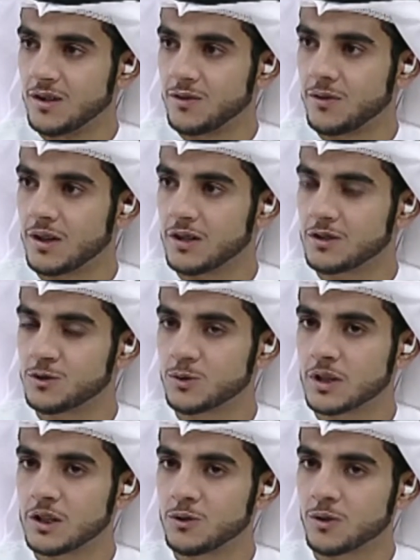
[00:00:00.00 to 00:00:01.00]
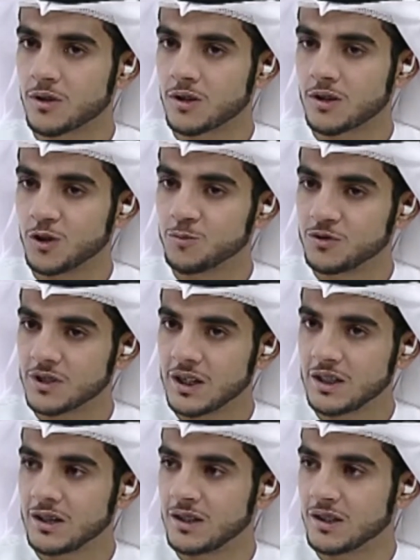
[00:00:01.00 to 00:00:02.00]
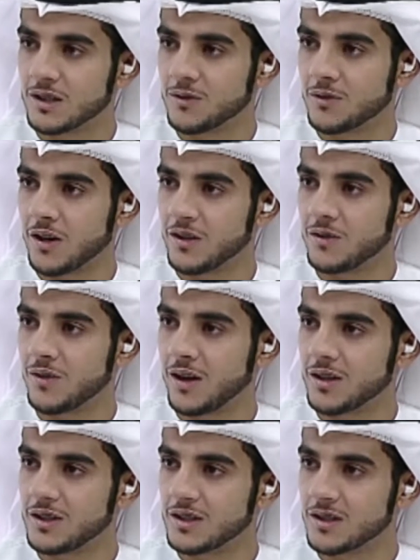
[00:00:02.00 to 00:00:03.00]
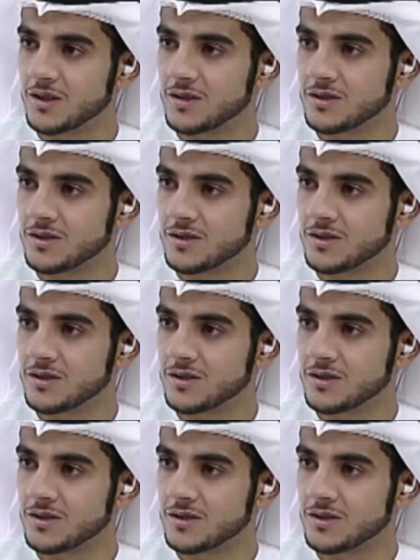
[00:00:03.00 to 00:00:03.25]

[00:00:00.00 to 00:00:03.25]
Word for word: فشو كان دور يوم الشهيد في هذه الفعاليه؟